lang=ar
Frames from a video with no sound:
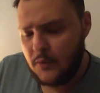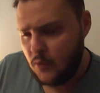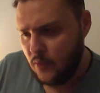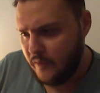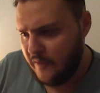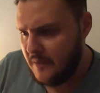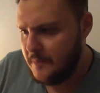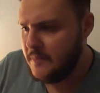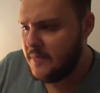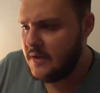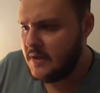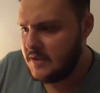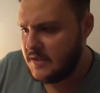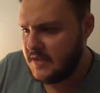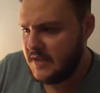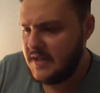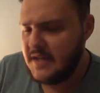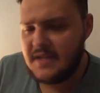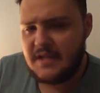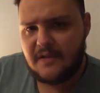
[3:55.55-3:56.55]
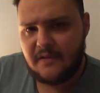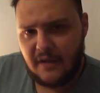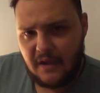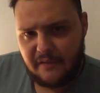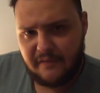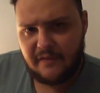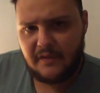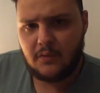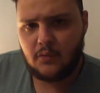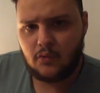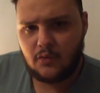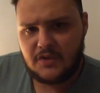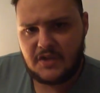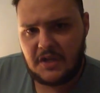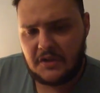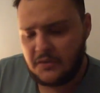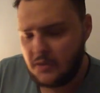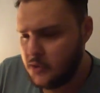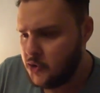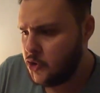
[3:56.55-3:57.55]
نوفمبر السنه دي
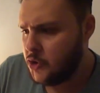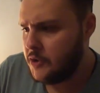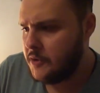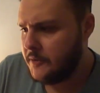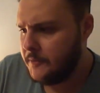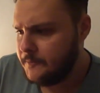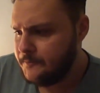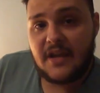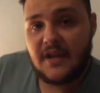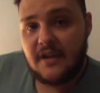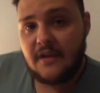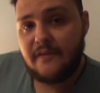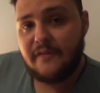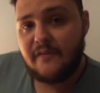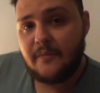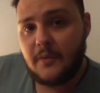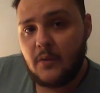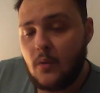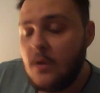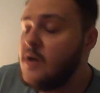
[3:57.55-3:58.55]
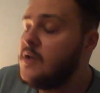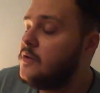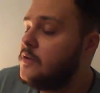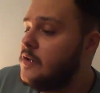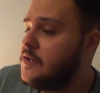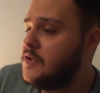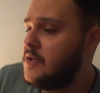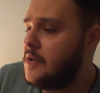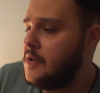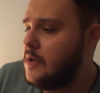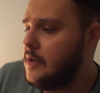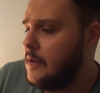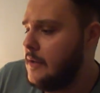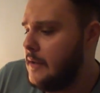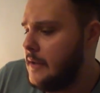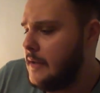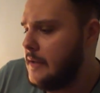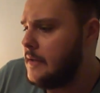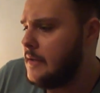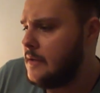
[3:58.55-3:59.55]
2019 انا شايف من وجهه
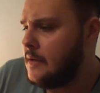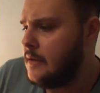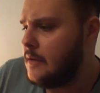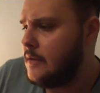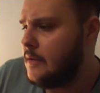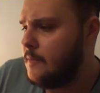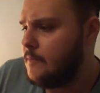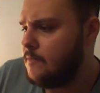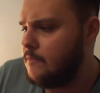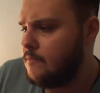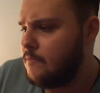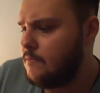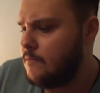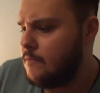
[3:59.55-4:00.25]
نظري ان